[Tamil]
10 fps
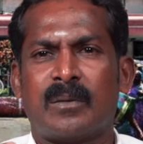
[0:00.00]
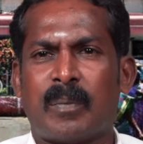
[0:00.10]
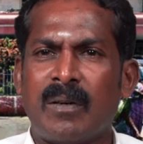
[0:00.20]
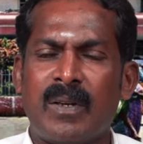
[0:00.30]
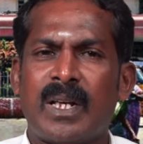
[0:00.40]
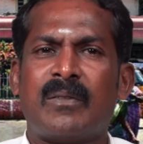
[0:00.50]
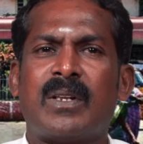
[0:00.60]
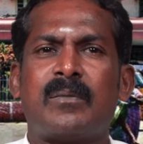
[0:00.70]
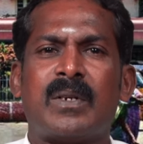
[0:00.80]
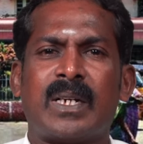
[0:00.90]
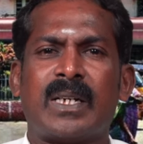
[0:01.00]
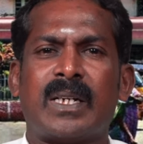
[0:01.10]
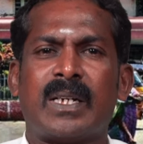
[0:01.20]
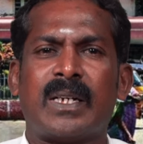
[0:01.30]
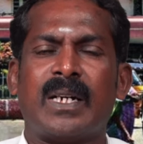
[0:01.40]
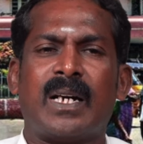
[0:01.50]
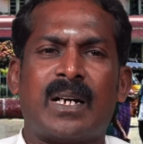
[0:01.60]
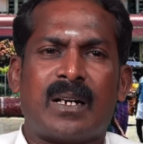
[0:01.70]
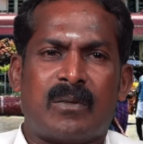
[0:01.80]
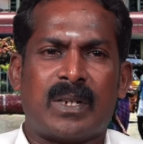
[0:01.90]
பல்வேறு விதமான
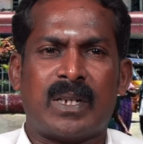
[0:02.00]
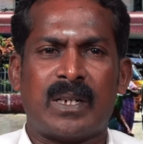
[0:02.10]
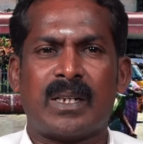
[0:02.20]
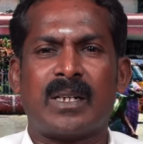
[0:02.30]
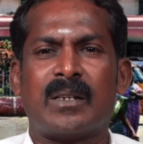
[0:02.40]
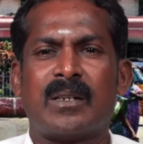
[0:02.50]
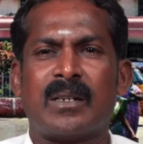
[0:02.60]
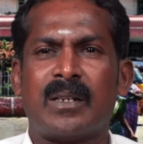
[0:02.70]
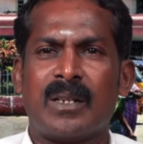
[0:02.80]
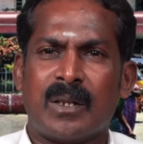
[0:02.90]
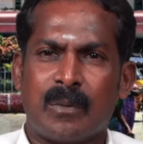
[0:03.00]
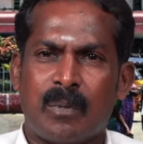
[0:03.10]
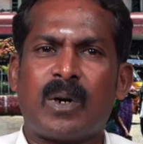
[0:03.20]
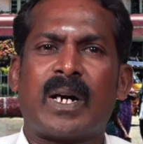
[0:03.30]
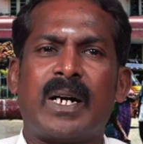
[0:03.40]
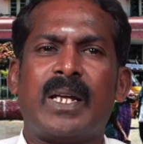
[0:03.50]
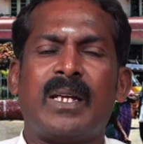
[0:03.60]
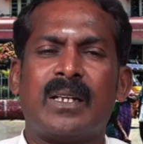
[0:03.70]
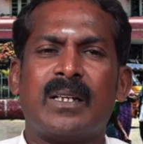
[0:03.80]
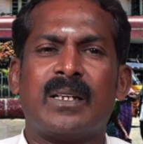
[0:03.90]
இன்னல்களை அவங்க போராடி
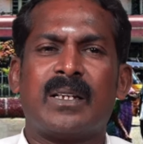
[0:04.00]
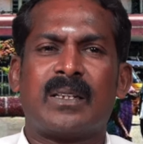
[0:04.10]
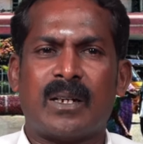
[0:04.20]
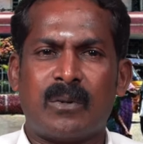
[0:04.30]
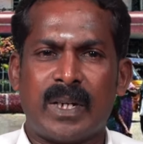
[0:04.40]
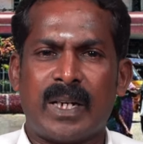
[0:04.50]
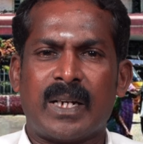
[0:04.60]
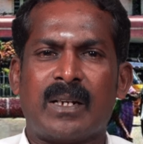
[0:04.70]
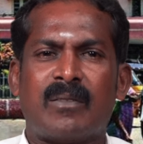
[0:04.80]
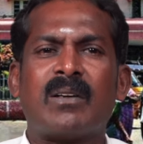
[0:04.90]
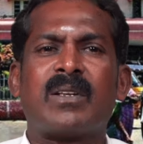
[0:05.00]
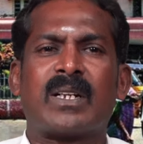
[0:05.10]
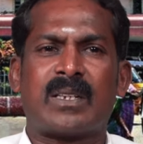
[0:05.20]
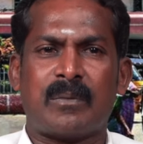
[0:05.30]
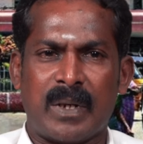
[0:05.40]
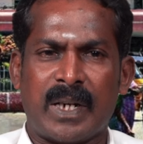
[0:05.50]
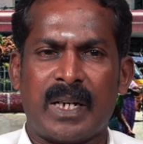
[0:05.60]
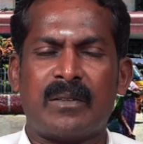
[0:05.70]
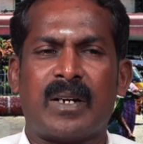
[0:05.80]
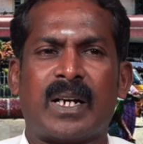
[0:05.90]
தன்னுடைய வாழ்வாதாரத்தை
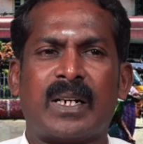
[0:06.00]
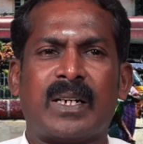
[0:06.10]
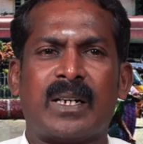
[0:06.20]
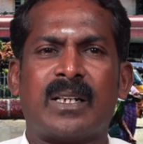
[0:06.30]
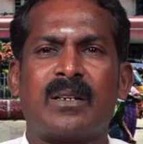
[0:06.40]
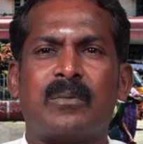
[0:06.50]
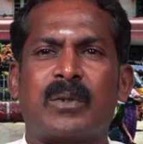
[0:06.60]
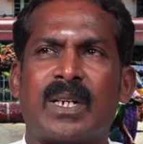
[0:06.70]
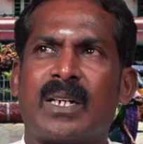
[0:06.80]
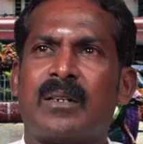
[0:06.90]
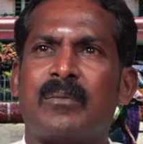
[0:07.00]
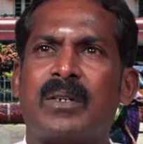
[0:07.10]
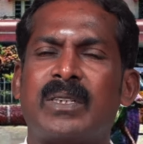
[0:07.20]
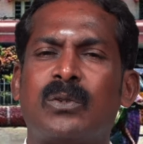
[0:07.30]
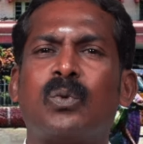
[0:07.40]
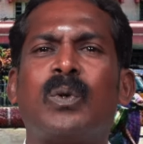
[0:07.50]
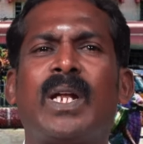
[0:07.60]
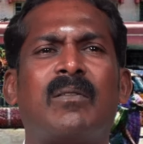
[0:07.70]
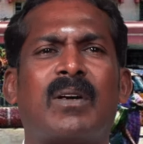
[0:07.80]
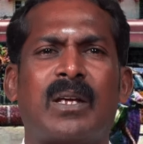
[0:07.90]
பெருக்கிட்டு வராங்க அதில் முதல் கட்டமாக வந்து
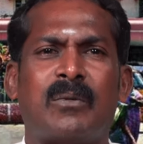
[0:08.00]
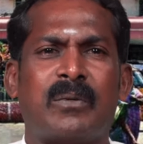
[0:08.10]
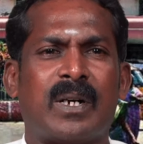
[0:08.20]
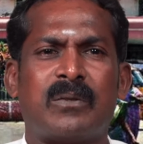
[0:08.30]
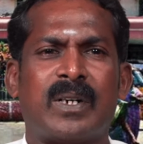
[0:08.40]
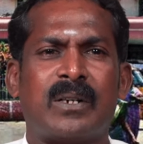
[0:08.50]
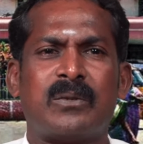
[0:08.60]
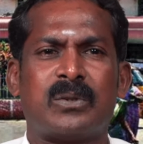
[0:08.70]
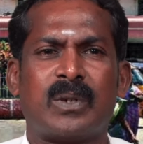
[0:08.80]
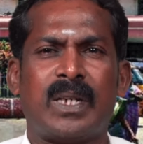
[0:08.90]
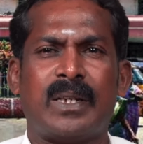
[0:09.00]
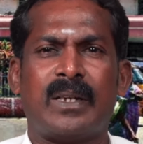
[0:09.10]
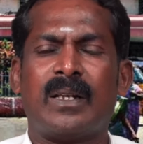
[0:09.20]
தூண்டில் வளைவு வேணும் வேணும்னு சொல்லி